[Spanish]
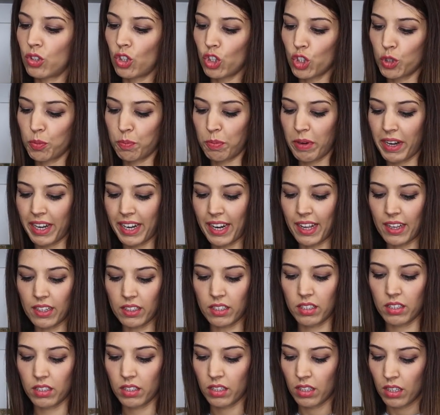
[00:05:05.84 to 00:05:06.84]
dos peras,
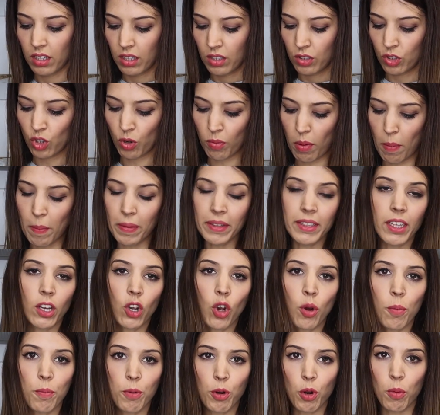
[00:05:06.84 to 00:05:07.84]
normalmente
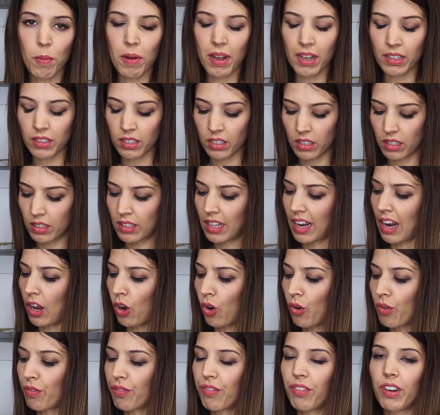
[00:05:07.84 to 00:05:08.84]
compro más de
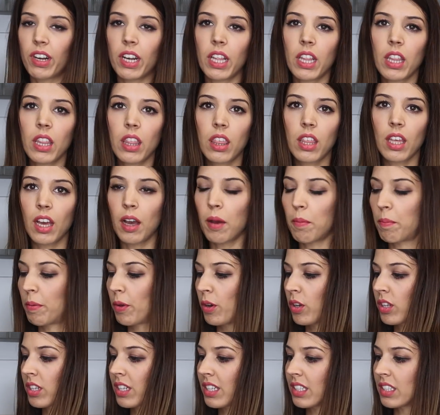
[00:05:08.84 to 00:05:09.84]
la conferencia,
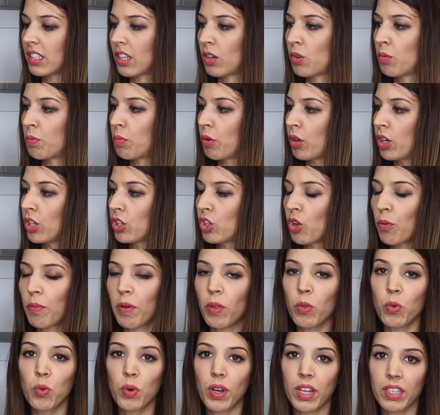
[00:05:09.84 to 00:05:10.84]
pero es que están un poquito
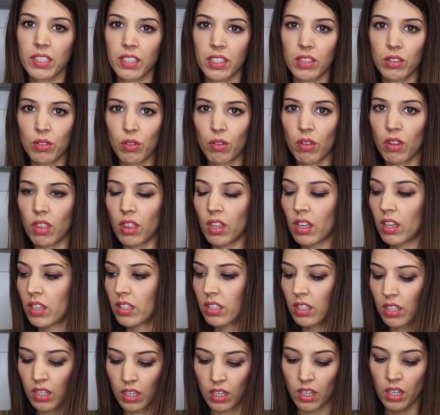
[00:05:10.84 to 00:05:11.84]
maduras,
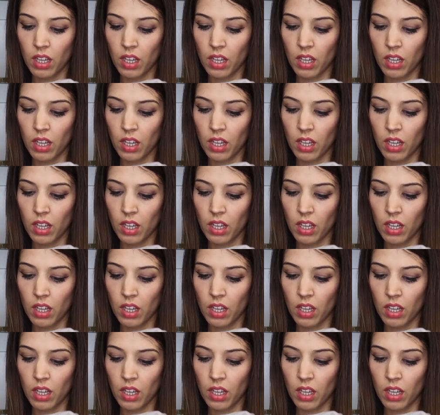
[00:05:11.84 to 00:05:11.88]
entonces